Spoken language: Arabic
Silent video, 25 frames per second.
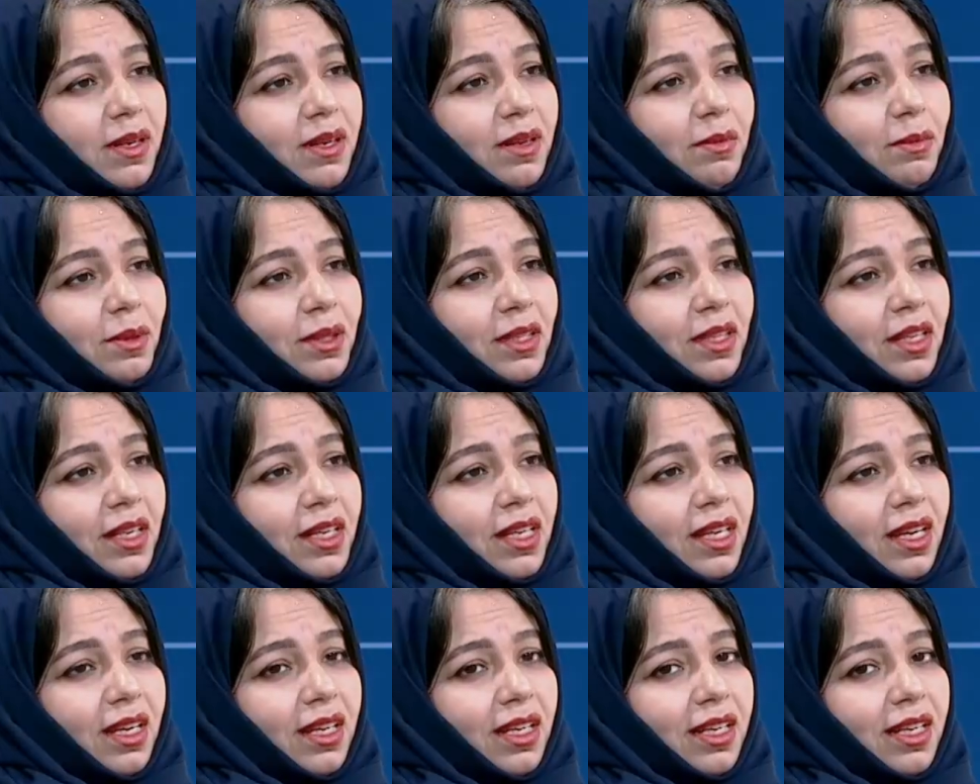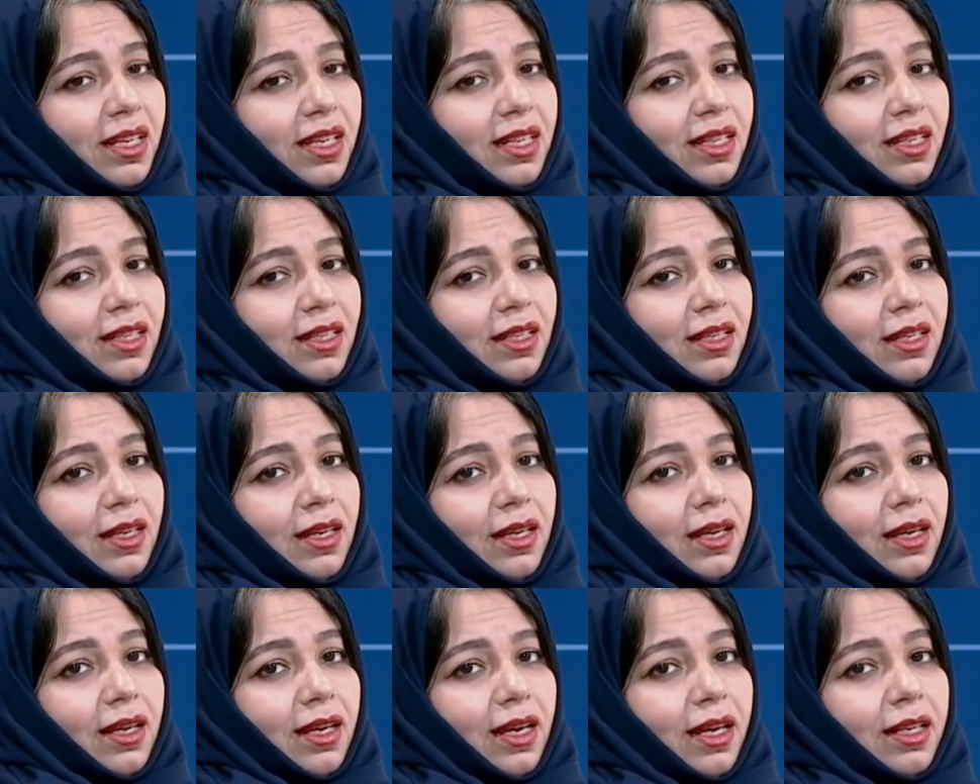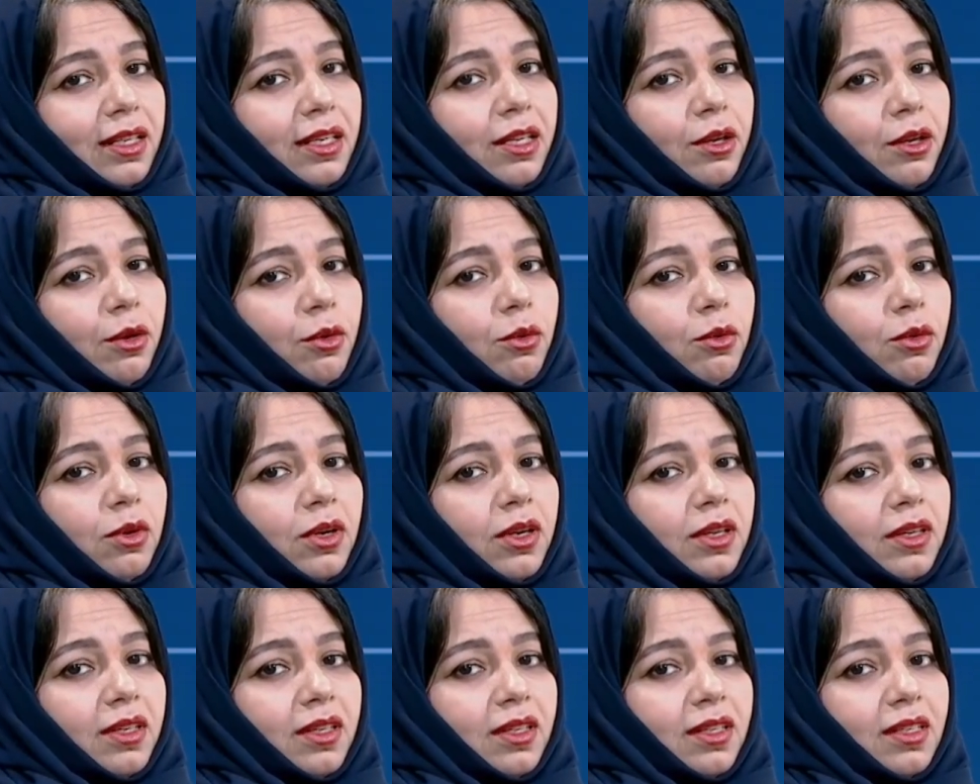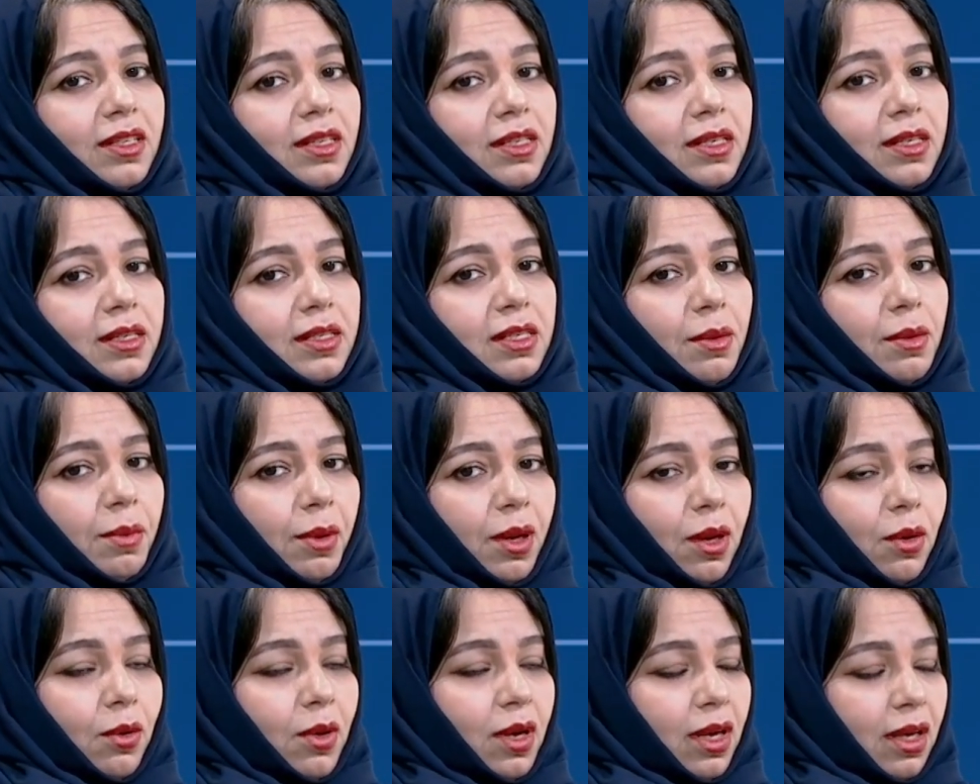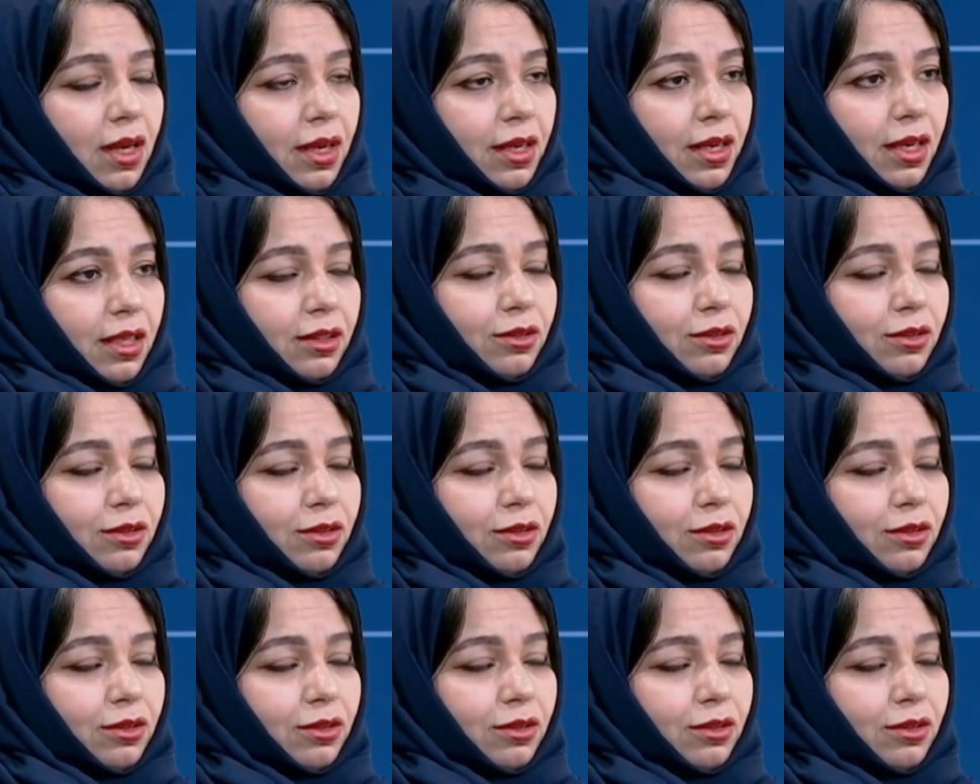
بالطريقه اللي خلينا نقول آه، سبق وان قرات